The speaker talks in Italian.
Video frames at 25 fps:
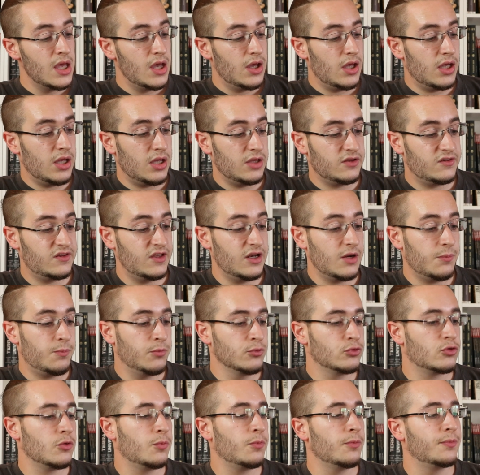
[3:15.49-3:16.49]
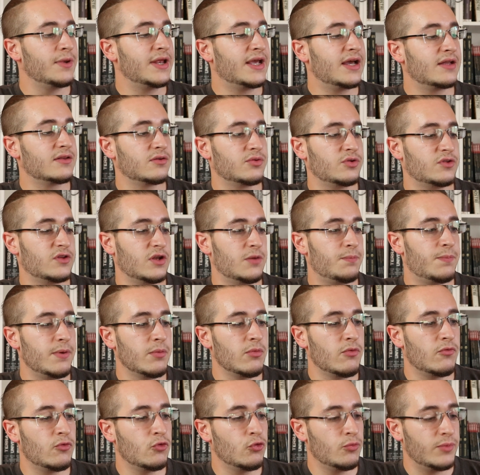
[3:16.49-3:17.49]
Eh, serie appunto pubblicata, questo è il
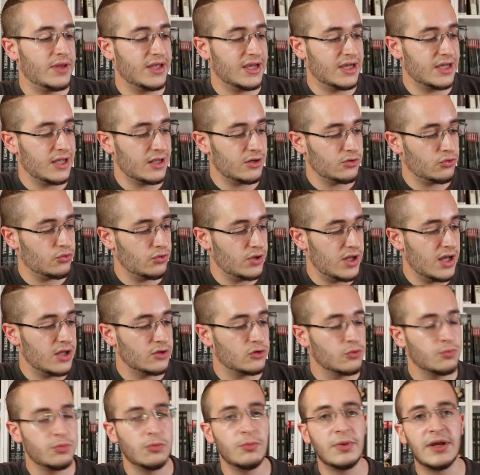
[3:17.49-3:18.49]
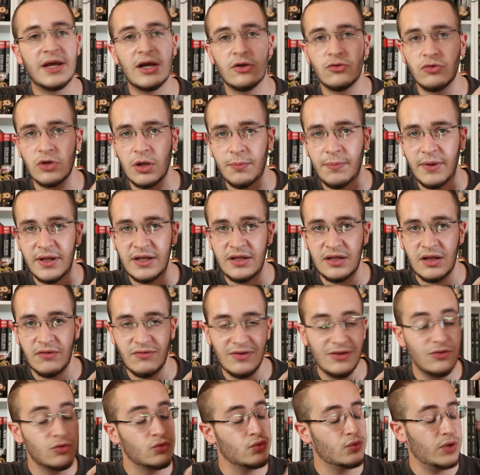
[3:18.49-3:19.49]
primo volume incartonato pubblicato da Panini
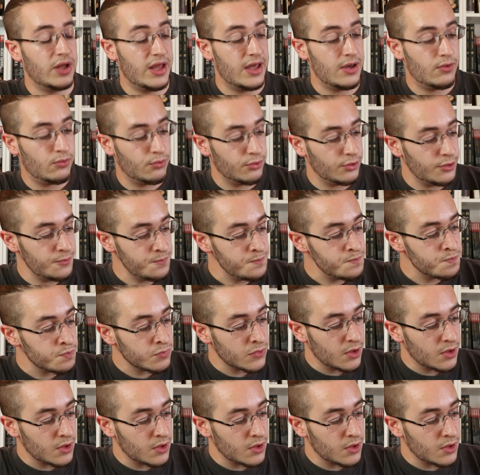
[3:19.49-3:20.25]
21 euro,